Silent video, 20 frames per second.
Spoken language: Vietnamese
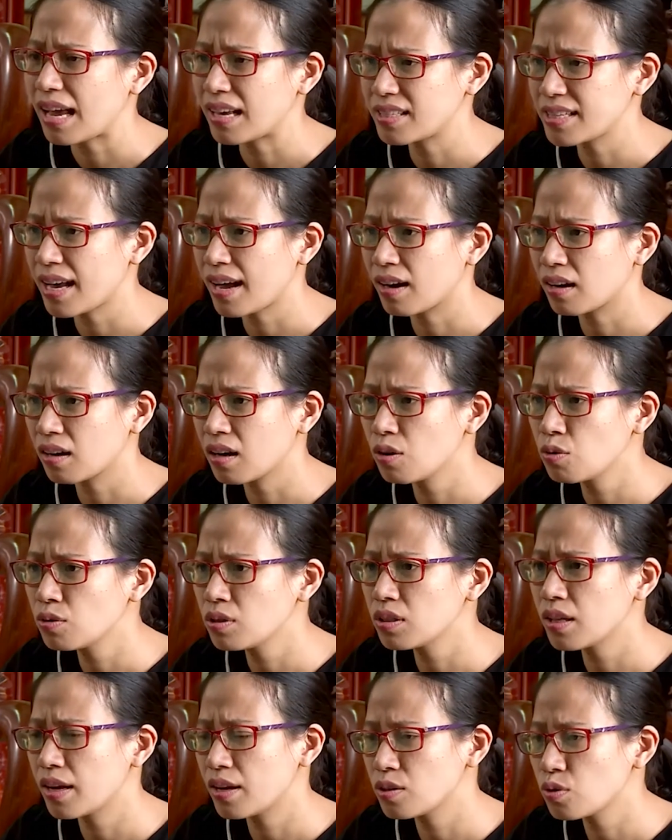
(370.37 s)
đại tràng lâu
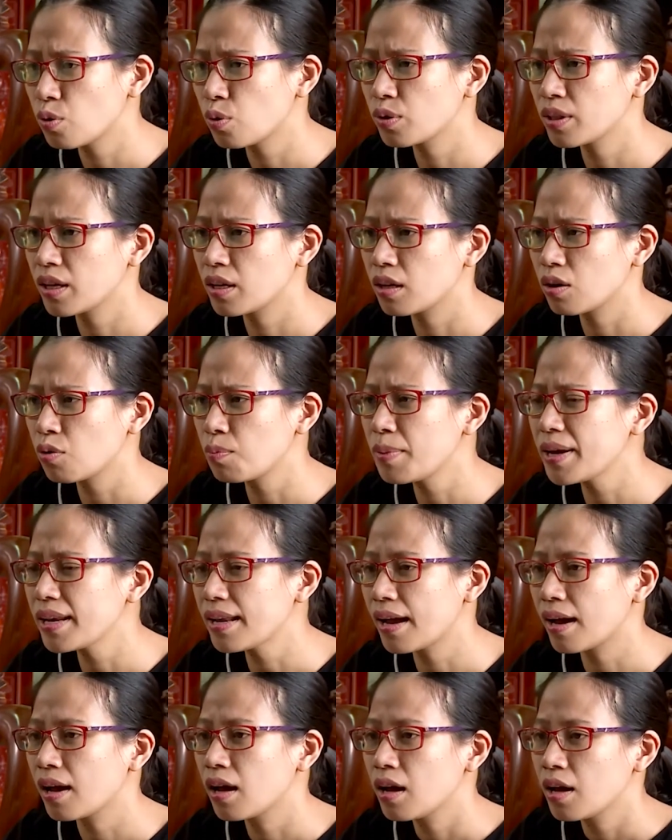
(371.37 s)
như thế rồi thì không biết
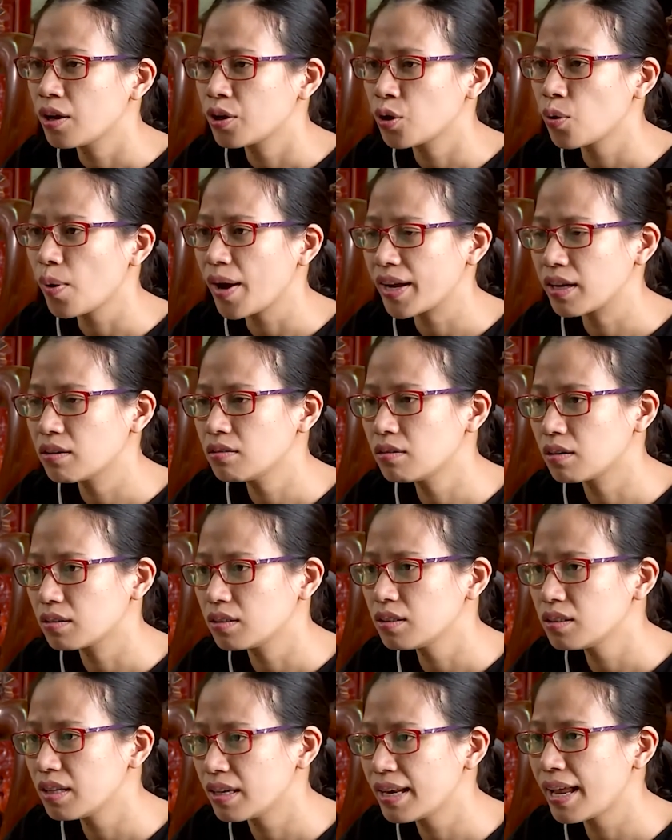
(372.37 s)
là nó ảnh hưởng
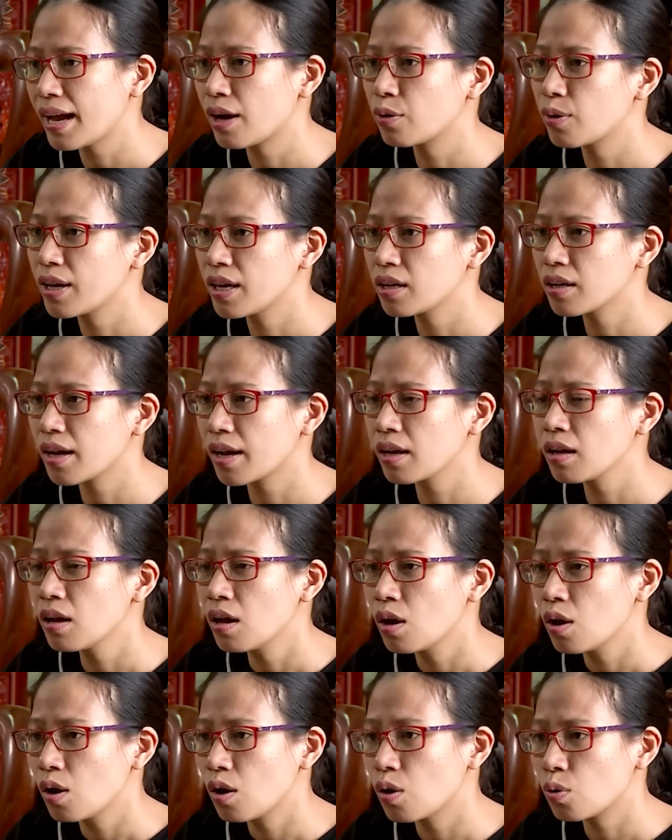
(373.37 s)
như thế nào đến cái
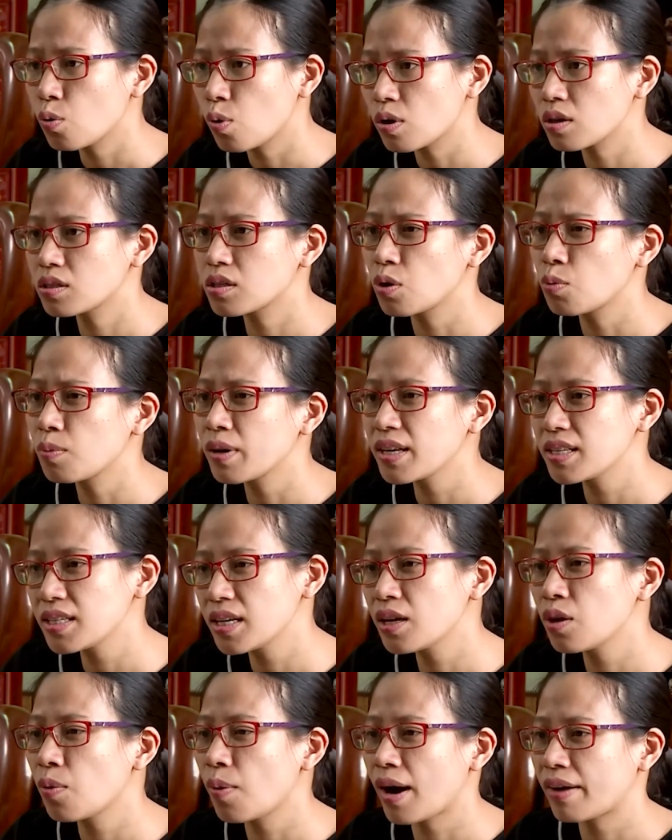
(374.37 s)
uh, cuộc sống cái
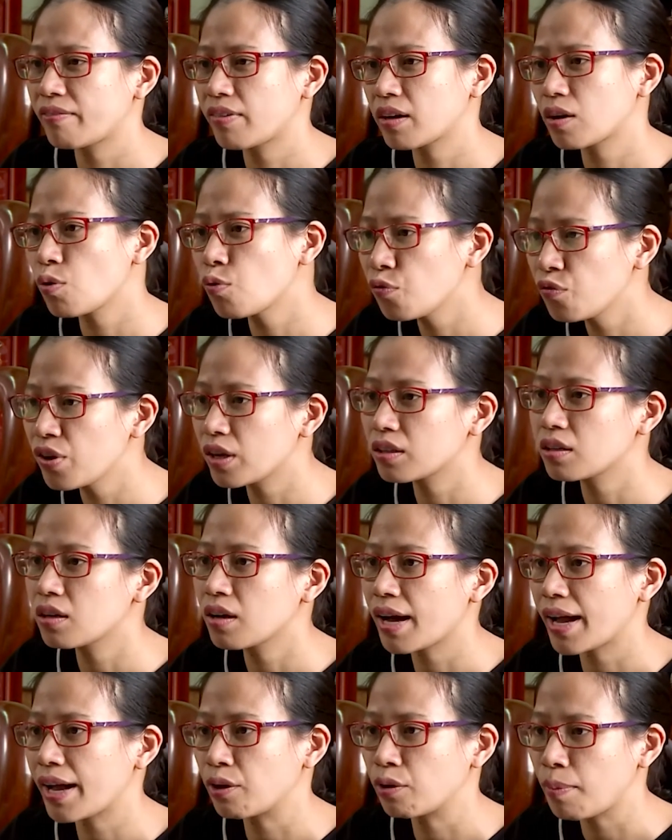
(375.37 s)
sinh hoạt và công ừ. việc
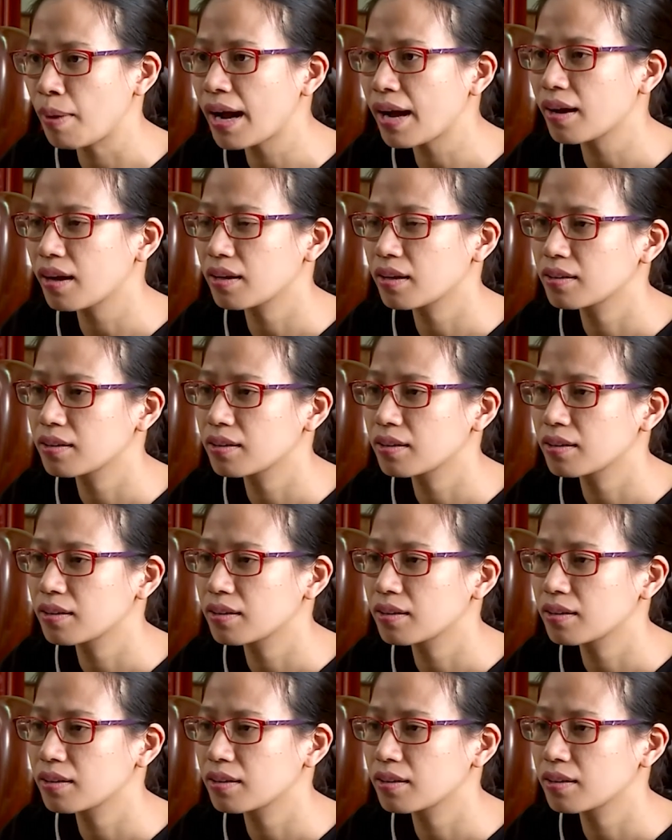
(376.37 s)
thường ngày của bác ạ